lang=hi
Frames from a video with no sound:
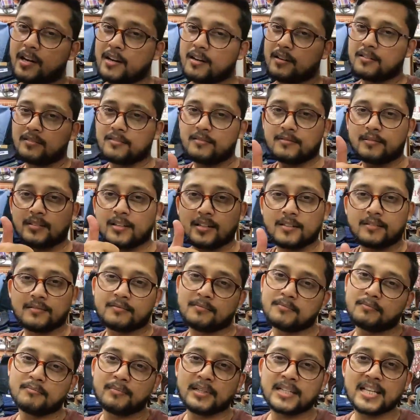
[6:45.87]
फिर
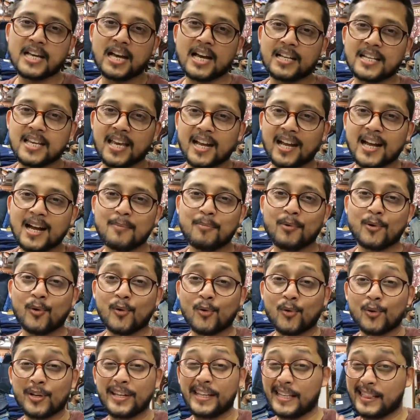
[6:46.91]
मज़ा आ जाएगा आप
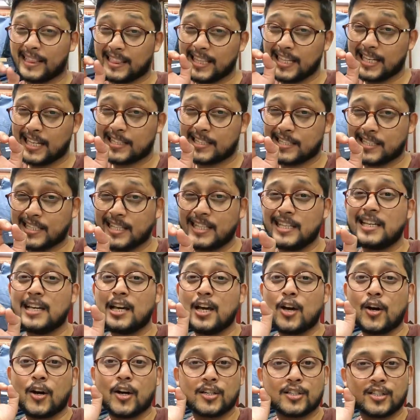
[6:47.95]
लोगों को इतनी अच्छी
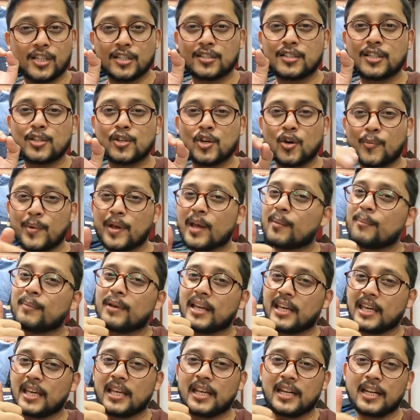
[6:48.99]
और सस्ती शॉपिंग
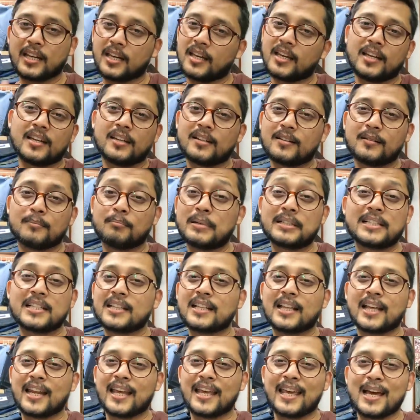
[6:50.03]
हमने की है ना कि
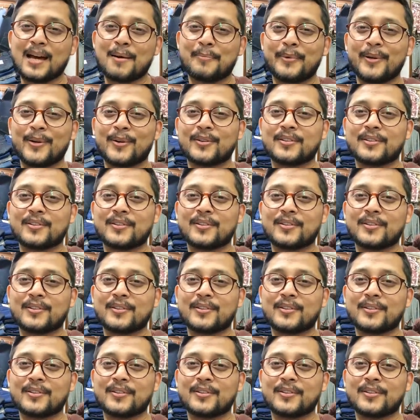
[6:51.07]
पसंद करेंगे आप